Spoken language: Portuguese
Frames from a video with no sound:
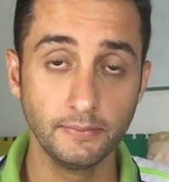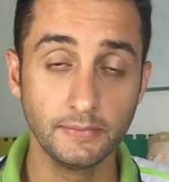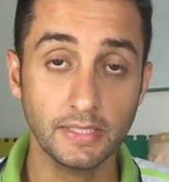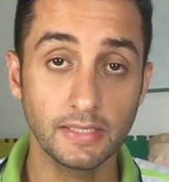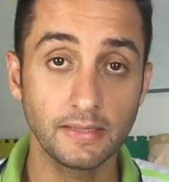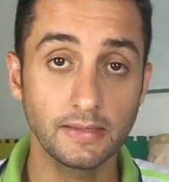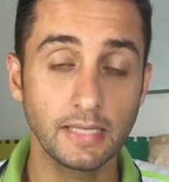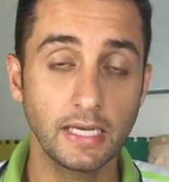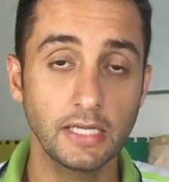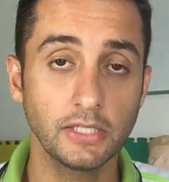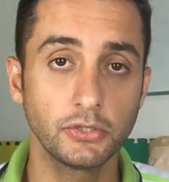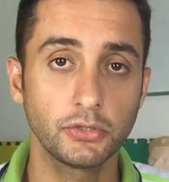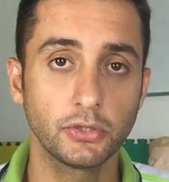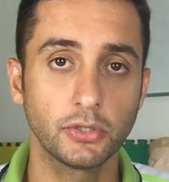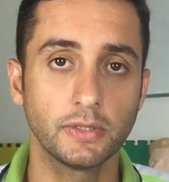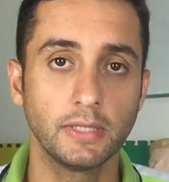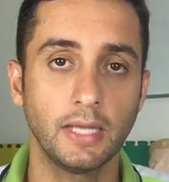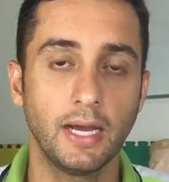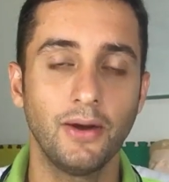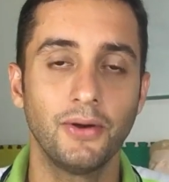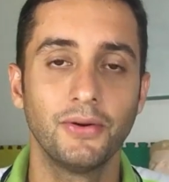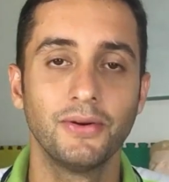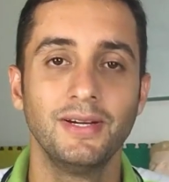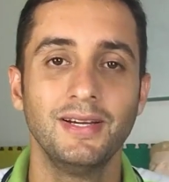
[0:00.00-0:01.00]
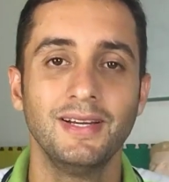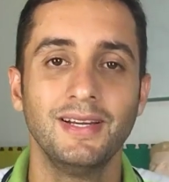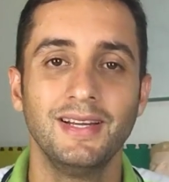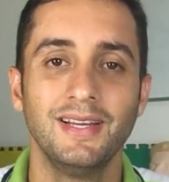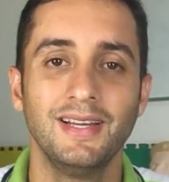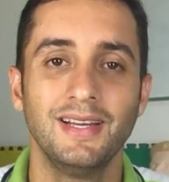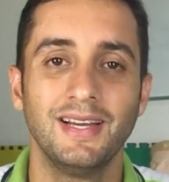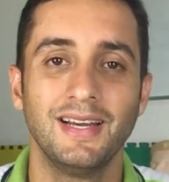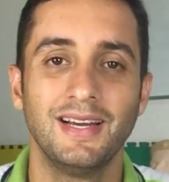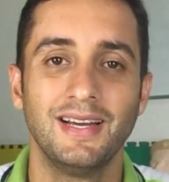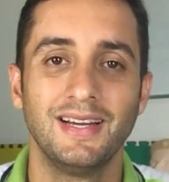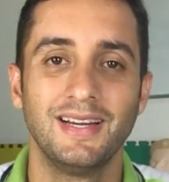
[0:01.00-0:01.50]
nacional,
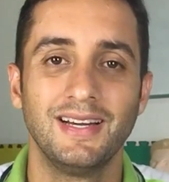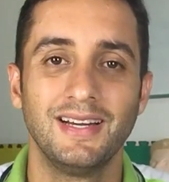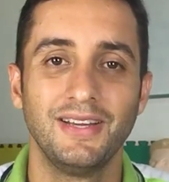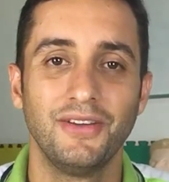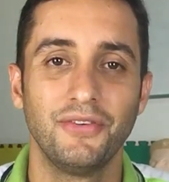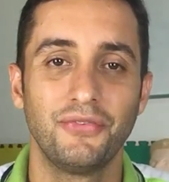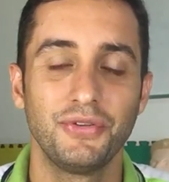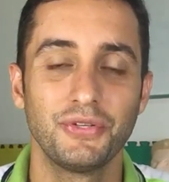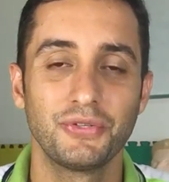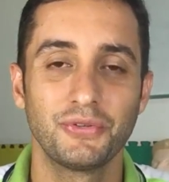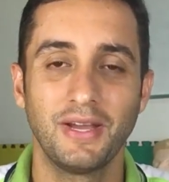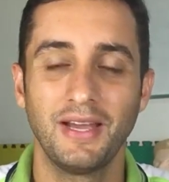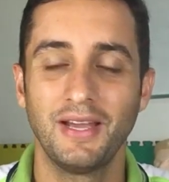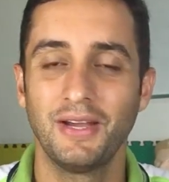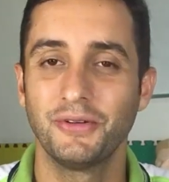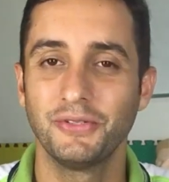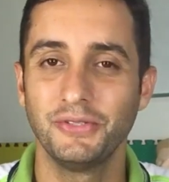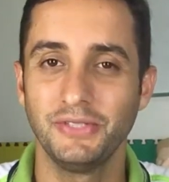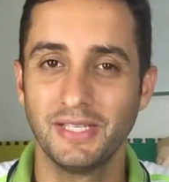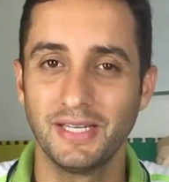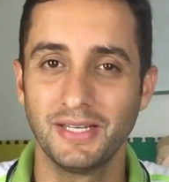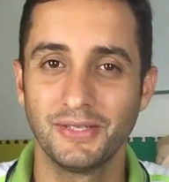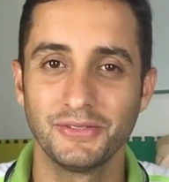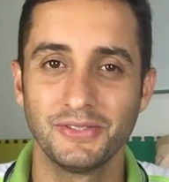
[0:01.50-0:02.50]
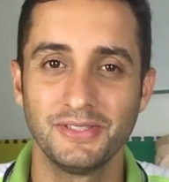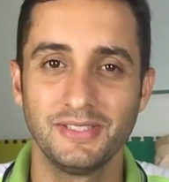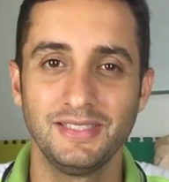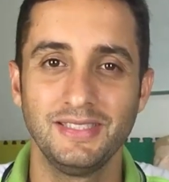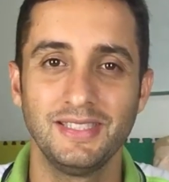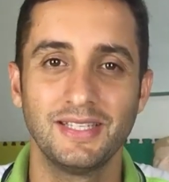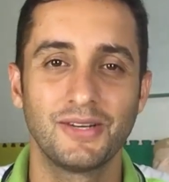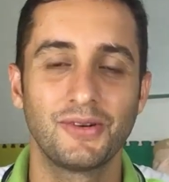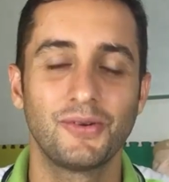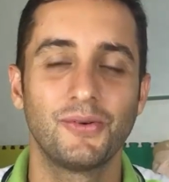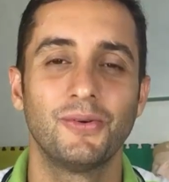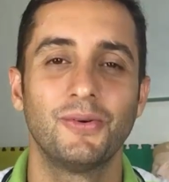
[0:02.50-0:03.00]
ah, eu fiz uma
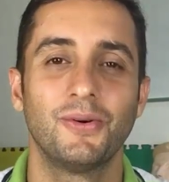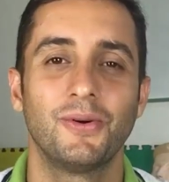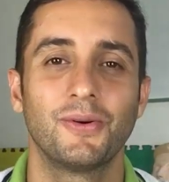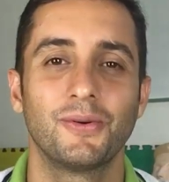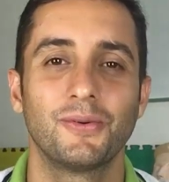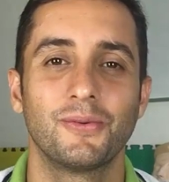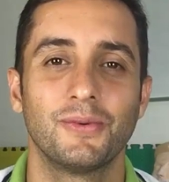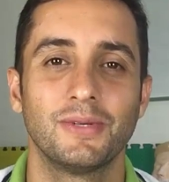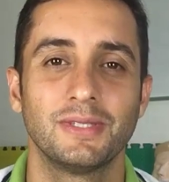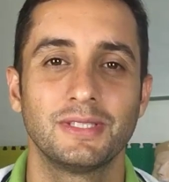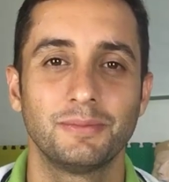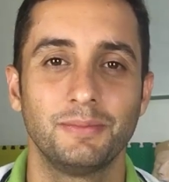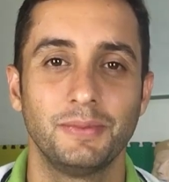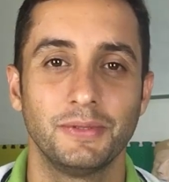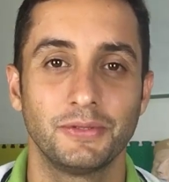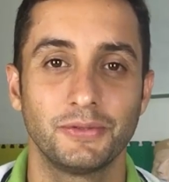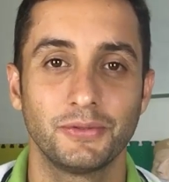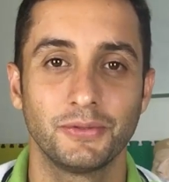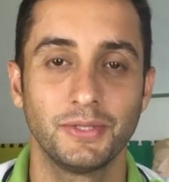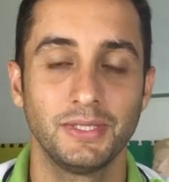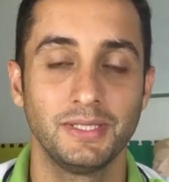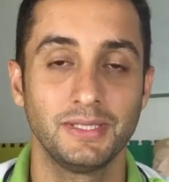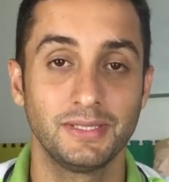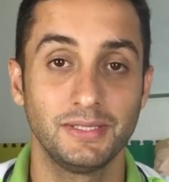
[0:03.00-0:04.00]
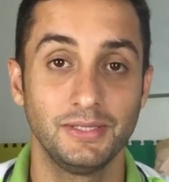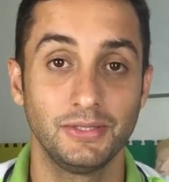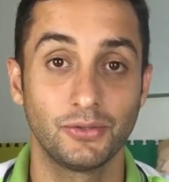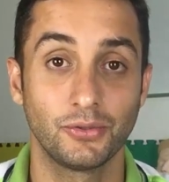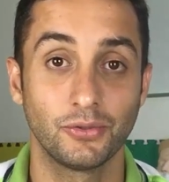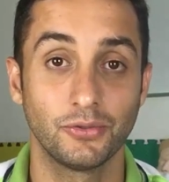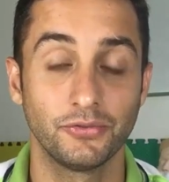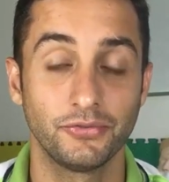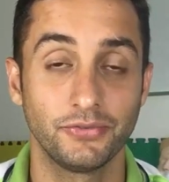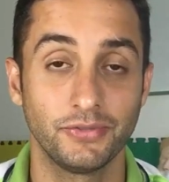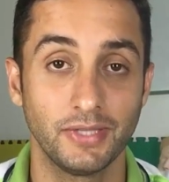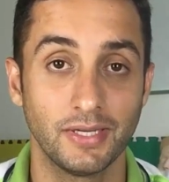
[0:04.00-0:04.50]
reuniãozinha com algumas pessoas de
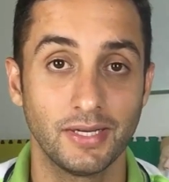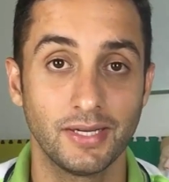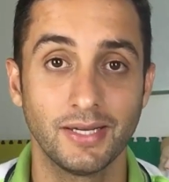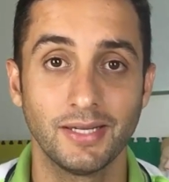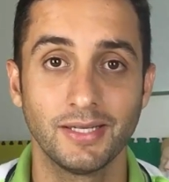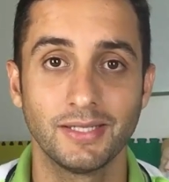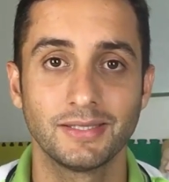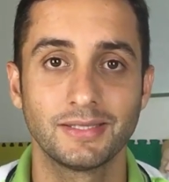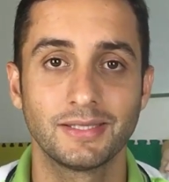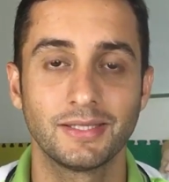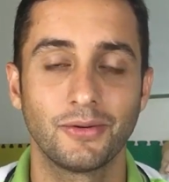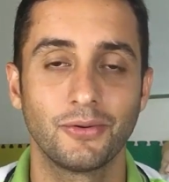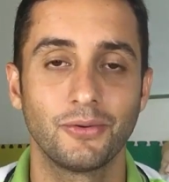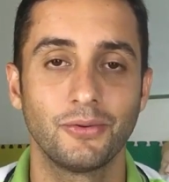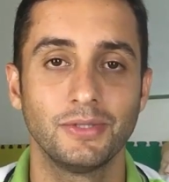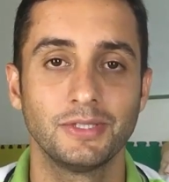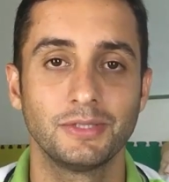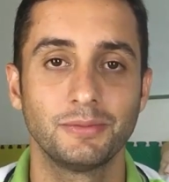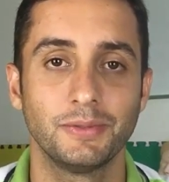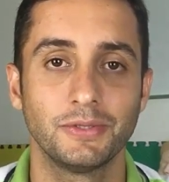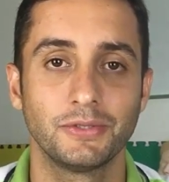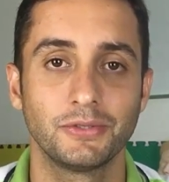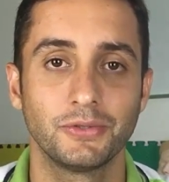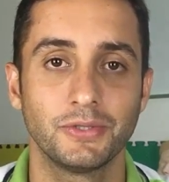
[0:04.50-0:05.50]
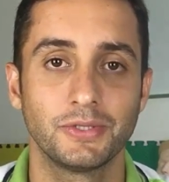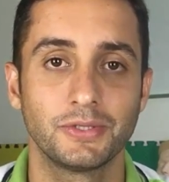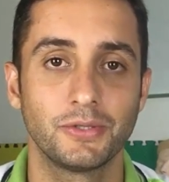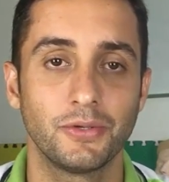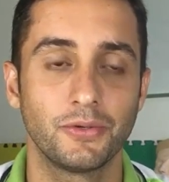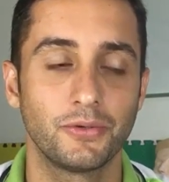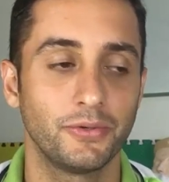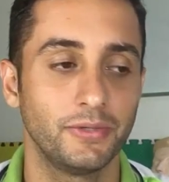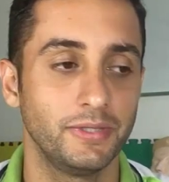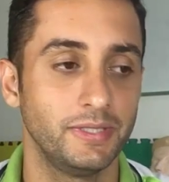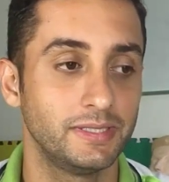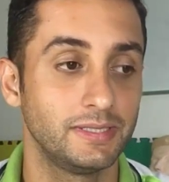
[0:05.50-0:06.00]
confiança, algumas pessoas que eu
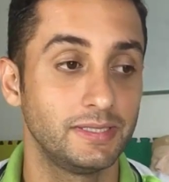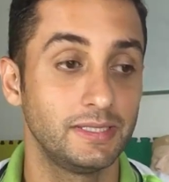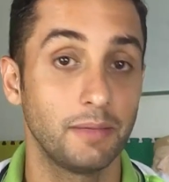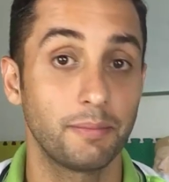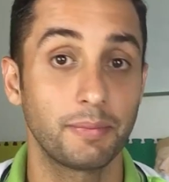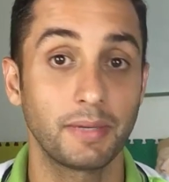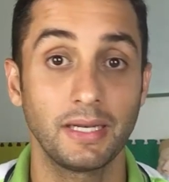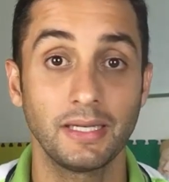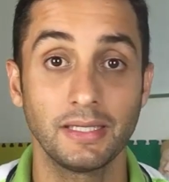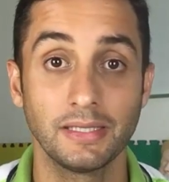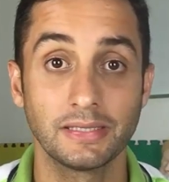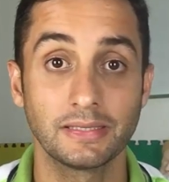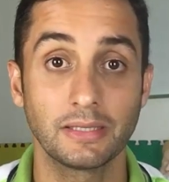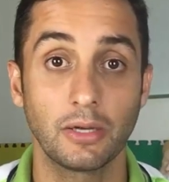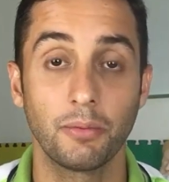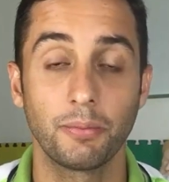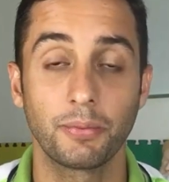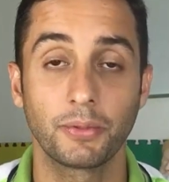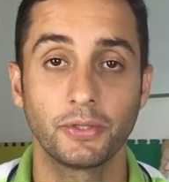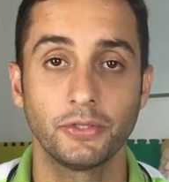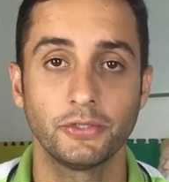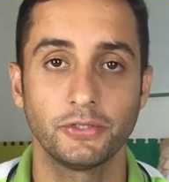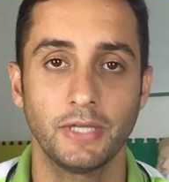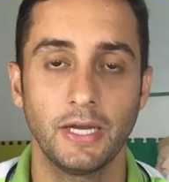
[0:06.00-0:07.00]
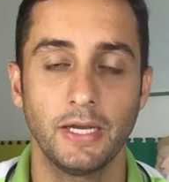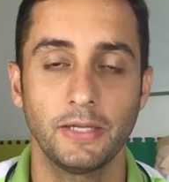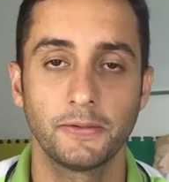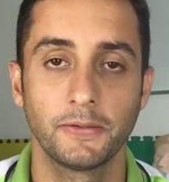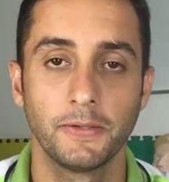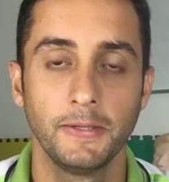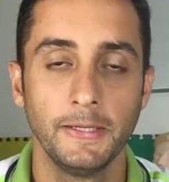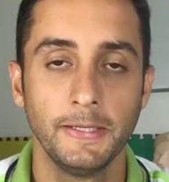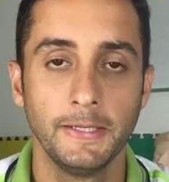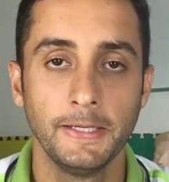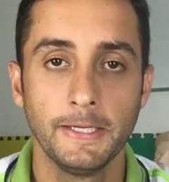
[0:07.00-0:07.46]
conhecia para lançar o projeto